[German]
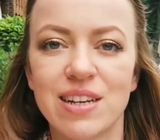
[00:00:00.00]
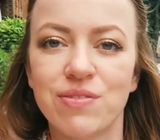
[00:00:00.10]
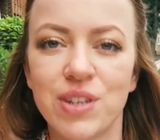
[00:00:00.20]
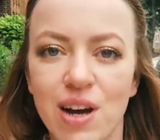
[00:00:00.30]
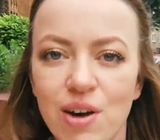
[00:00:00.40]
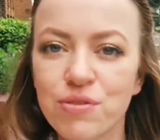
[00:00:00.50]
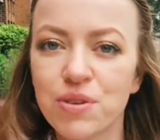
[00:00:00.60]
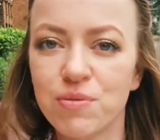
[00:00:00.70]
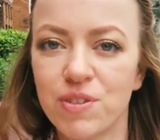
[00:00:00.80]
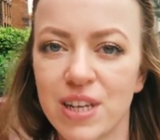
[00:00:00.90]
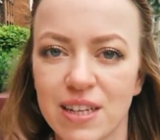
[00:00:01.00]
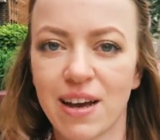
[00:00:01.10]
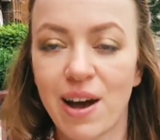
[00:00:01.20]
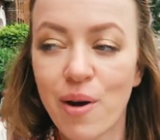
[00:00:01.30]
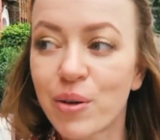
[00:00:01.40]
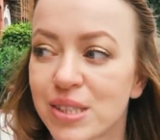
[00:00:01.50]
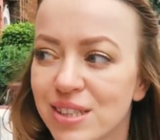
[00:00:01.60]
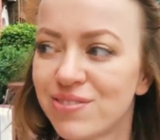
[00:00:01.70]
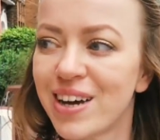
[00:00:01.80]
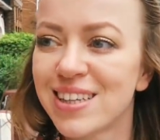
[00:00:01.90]
gerade wieder auf dem Weg nach Hause.
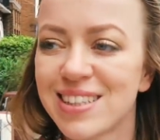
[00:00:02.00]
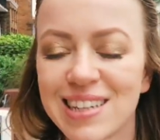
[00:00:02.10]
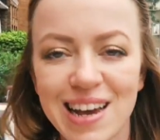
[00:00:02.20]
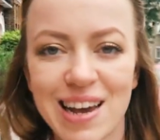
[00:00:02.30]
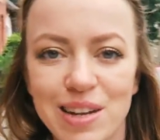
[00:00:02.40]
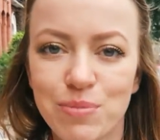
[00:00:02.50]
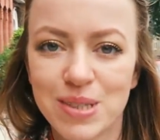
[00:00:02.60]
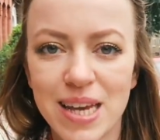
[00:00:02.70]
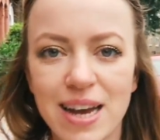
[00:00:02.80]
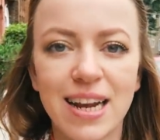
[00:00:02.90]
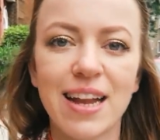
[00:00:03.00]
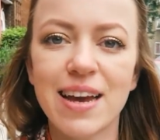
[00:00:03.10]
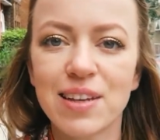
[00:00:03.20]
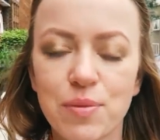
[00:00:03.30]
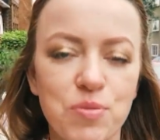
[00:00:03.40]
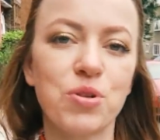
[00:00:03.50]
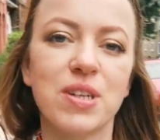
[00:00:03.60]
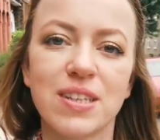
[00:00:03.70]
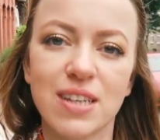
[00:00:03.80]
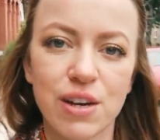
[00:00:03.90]
Ich war jetzt in einem sehr kleinen,
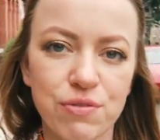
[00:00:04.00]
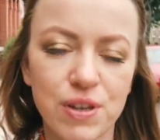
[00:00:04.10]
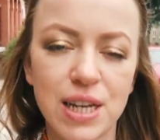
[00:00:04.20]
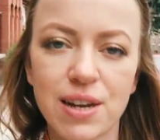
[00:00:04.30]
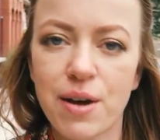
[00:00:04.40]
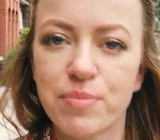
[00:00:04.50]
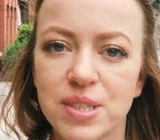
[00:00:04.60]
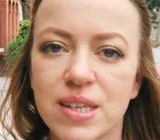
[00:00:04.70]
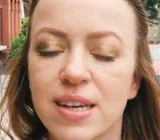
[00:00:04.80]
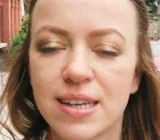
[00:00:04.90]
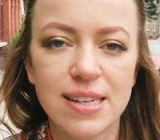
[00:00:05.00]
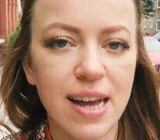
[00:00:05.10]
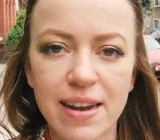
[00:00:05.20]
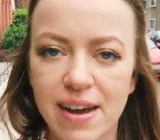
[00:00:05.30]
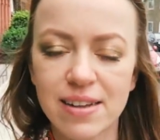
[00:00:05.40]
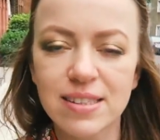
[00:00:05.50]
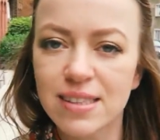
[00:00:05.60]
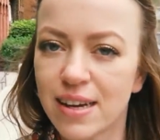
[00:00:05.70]
gemütlichen Café namens Nanas,